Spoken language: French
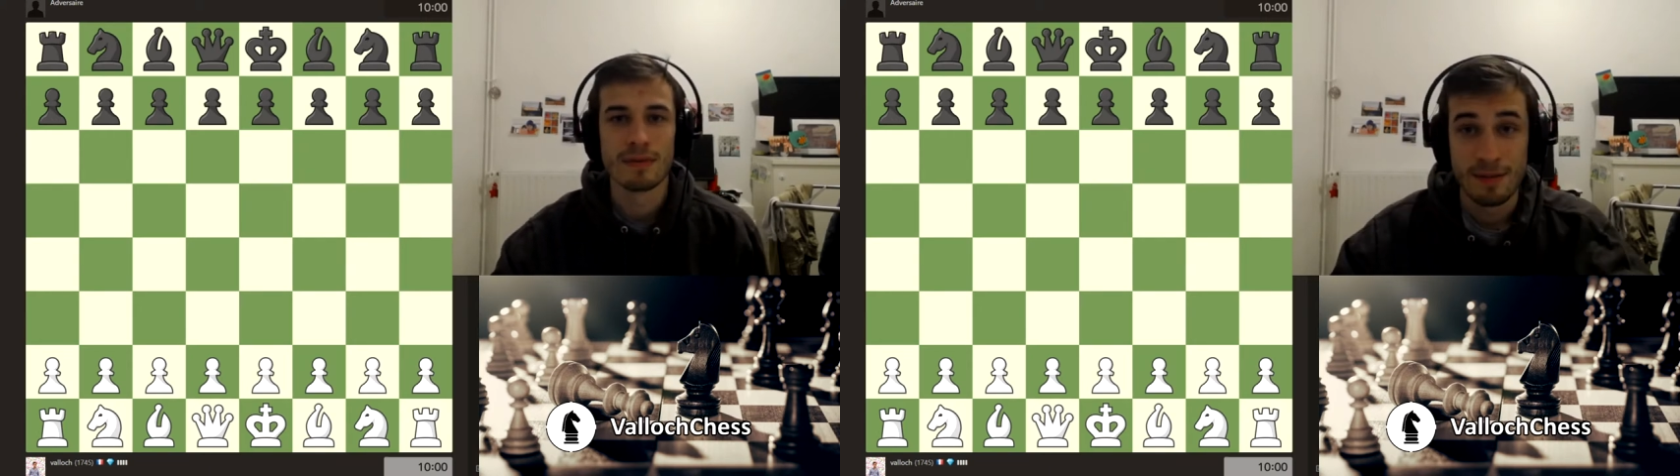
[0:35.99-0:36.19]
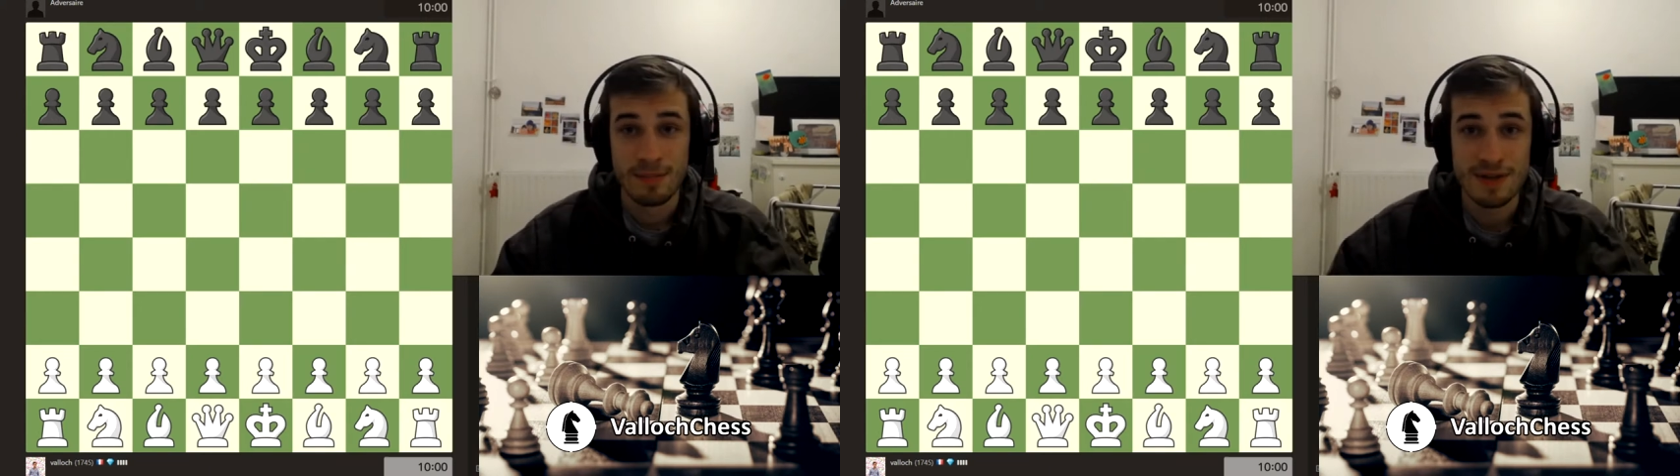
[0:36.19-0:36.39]

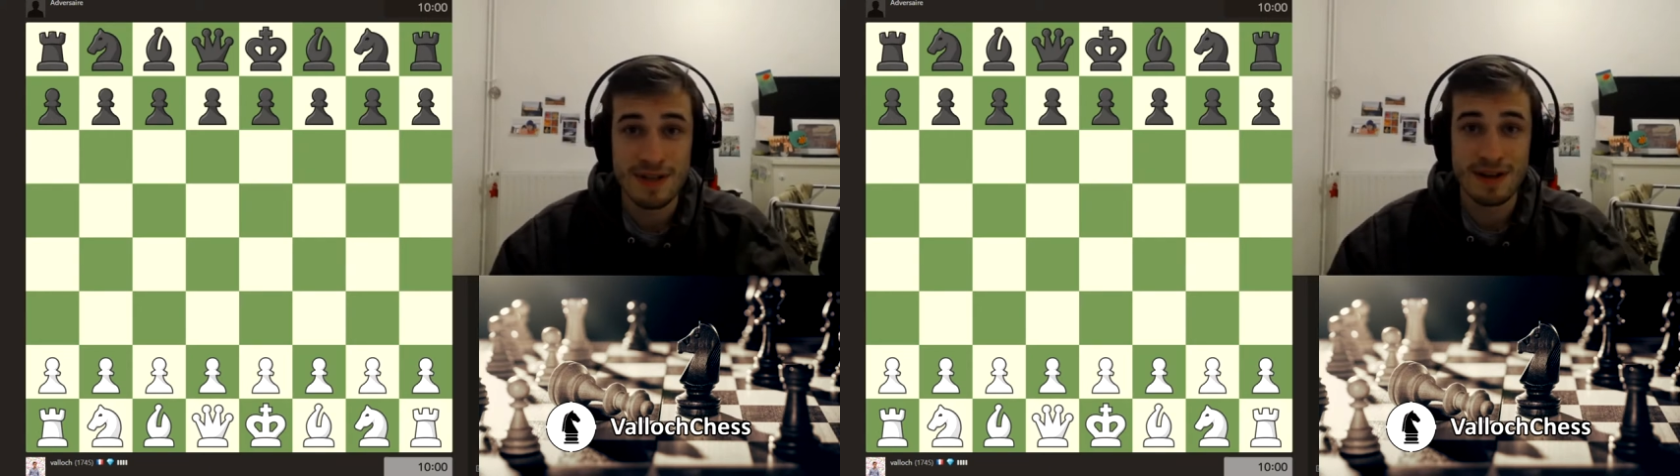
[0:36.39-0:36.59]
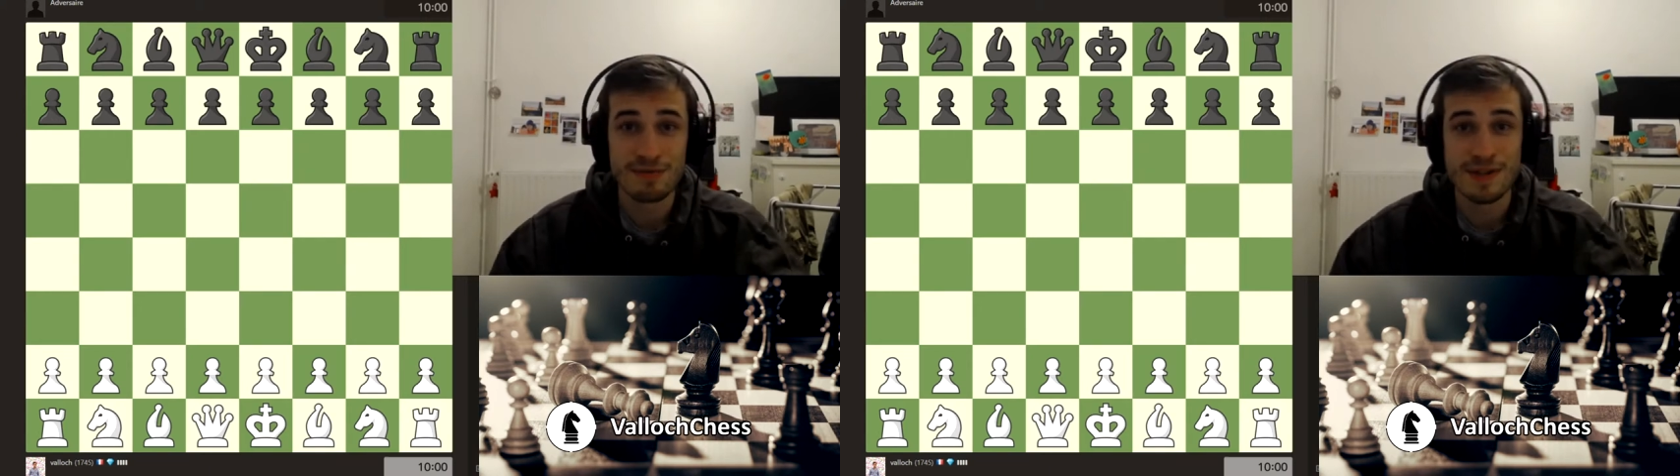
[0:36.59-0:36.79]
Pensez
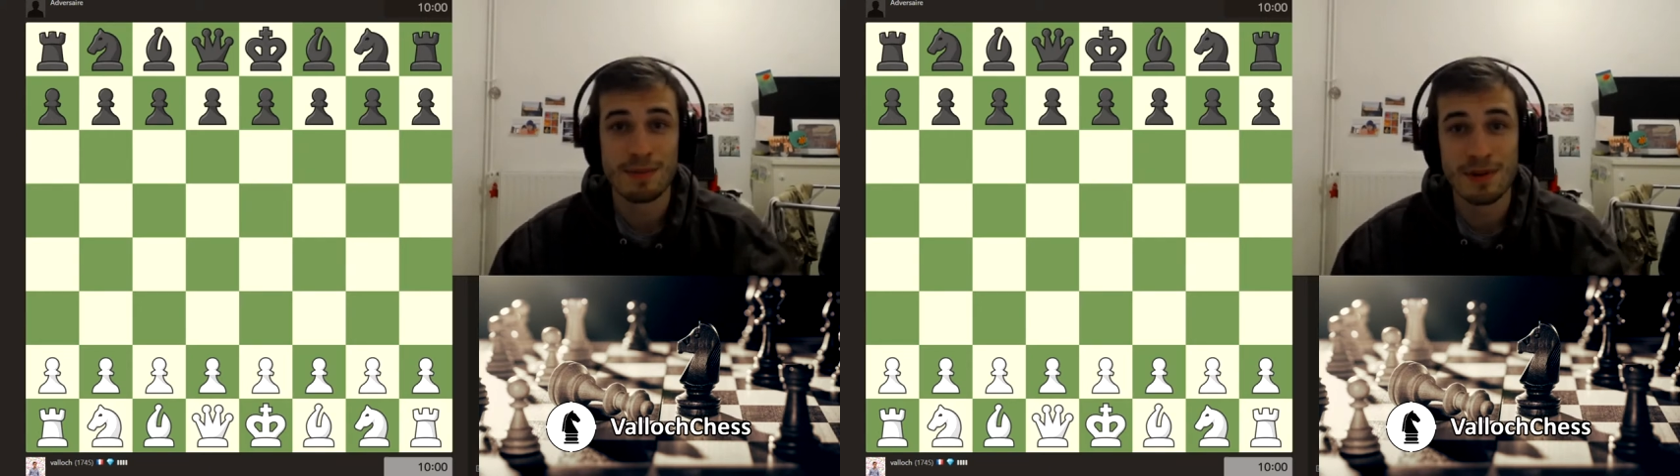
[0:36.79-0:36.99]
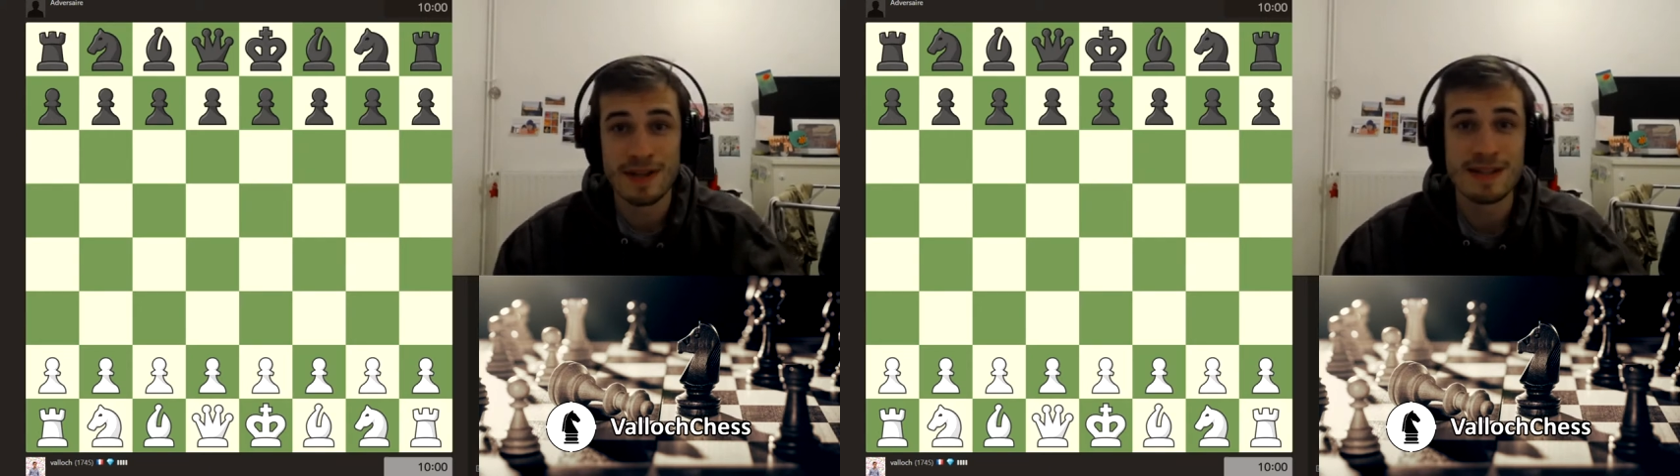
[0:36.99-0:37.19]
à vous
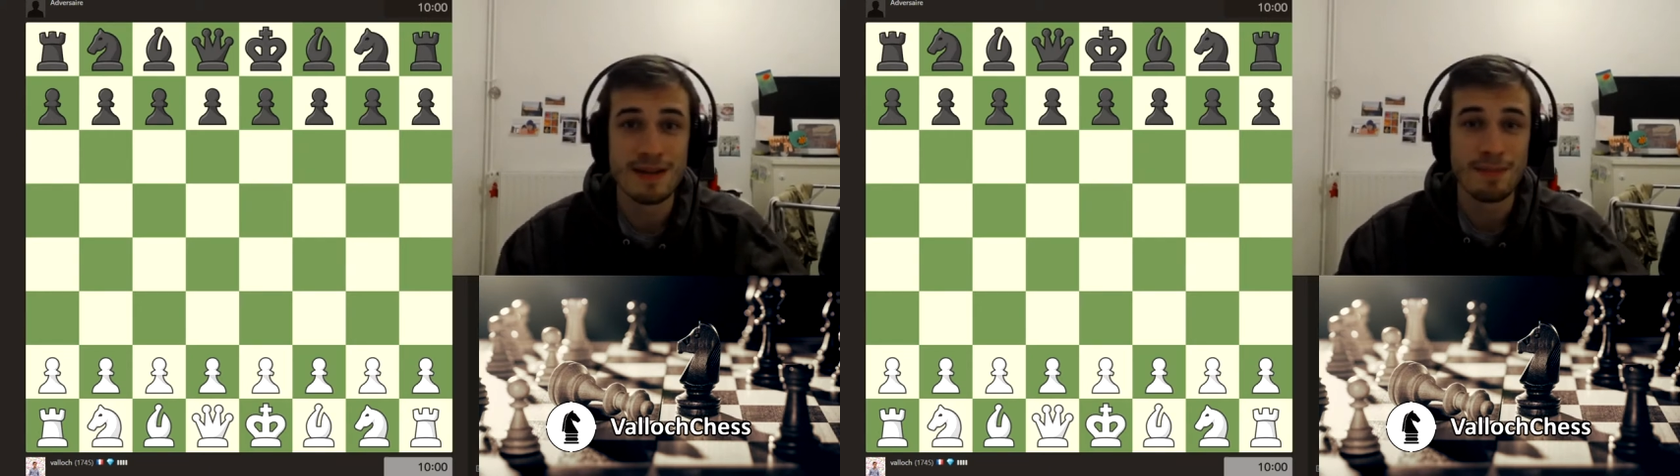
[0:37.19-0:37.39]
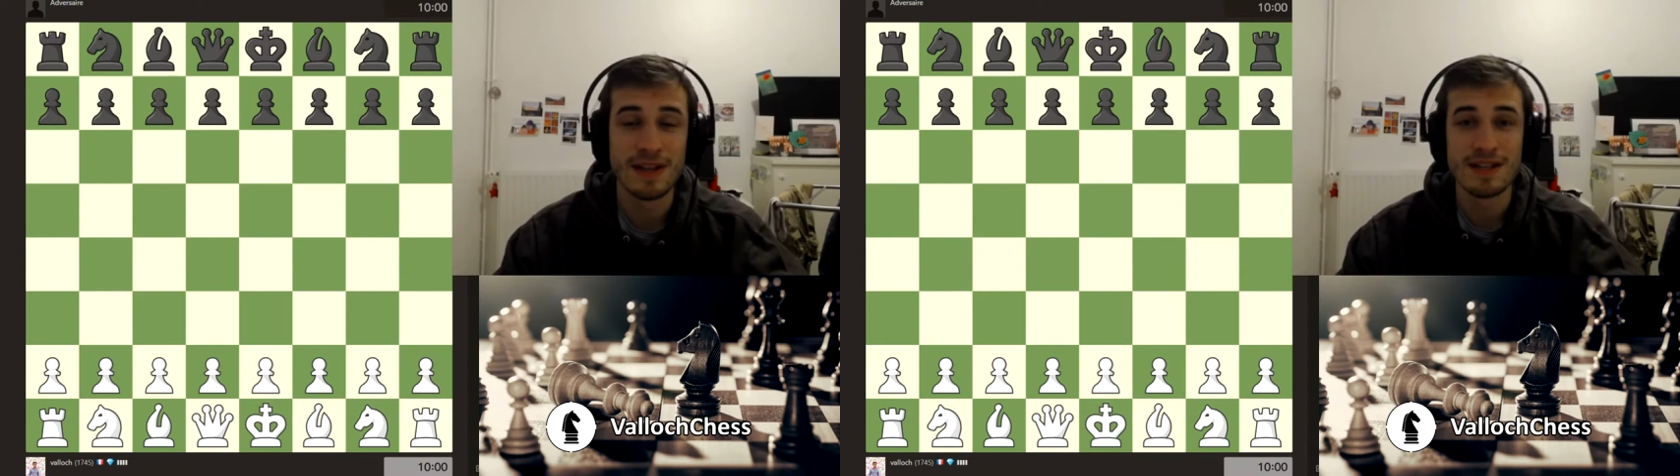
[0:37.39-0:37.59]
abonner si c'est
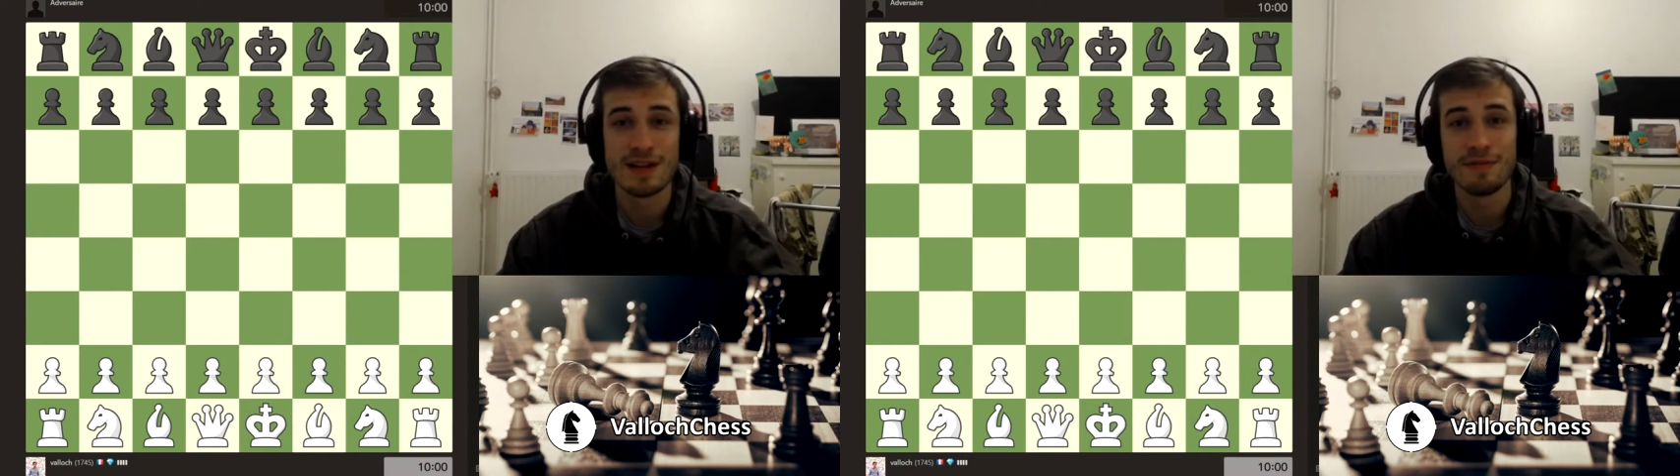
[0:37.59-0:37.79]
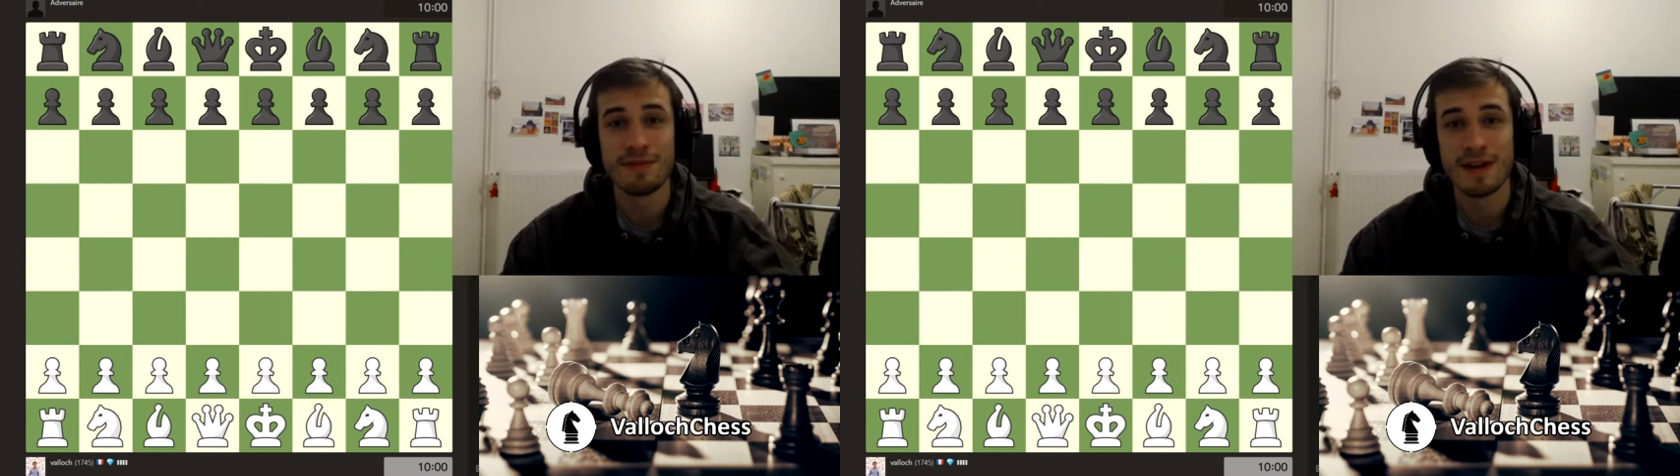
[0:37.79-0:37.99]
pas déjà
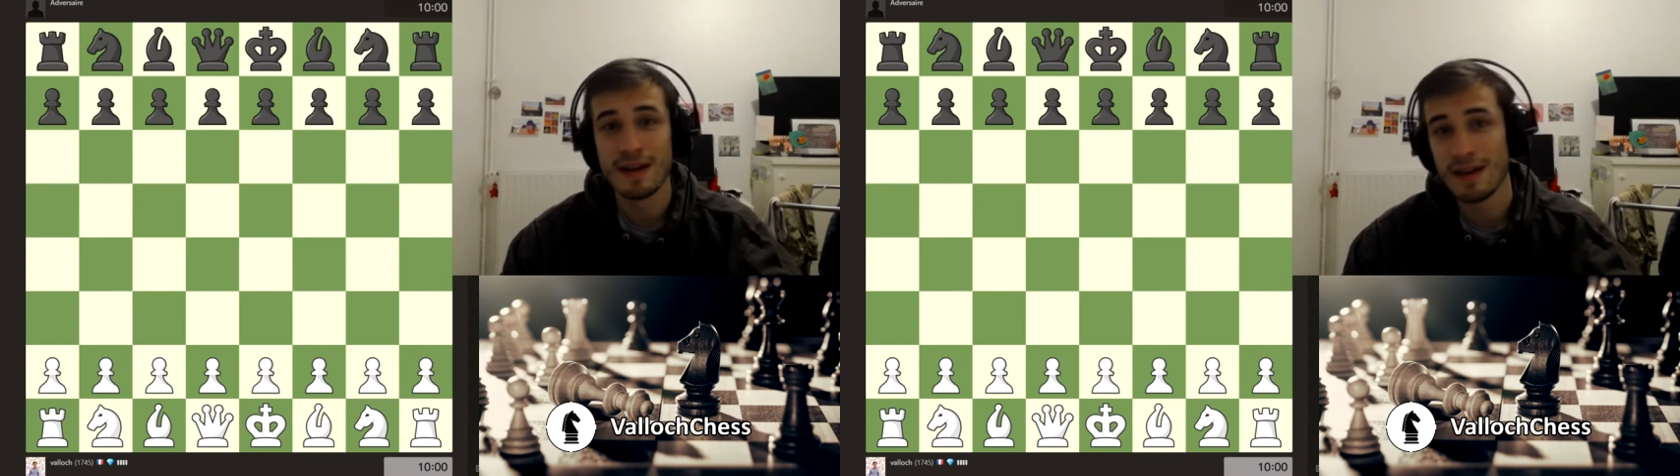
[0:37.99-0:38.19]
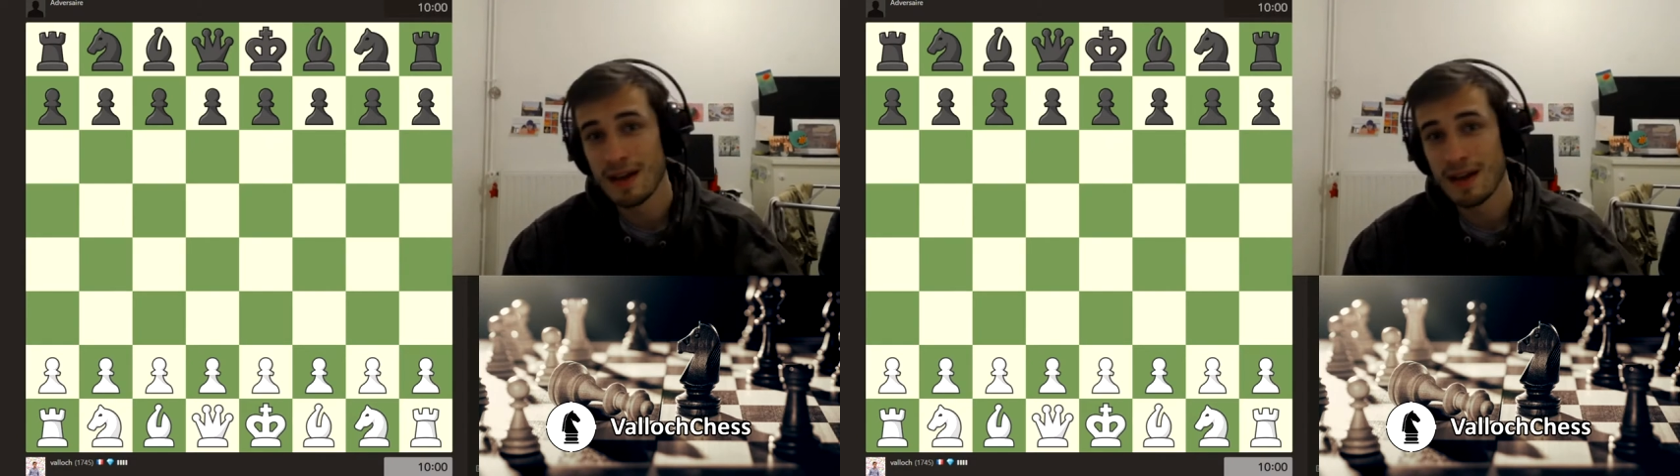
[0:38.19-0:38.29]
fait,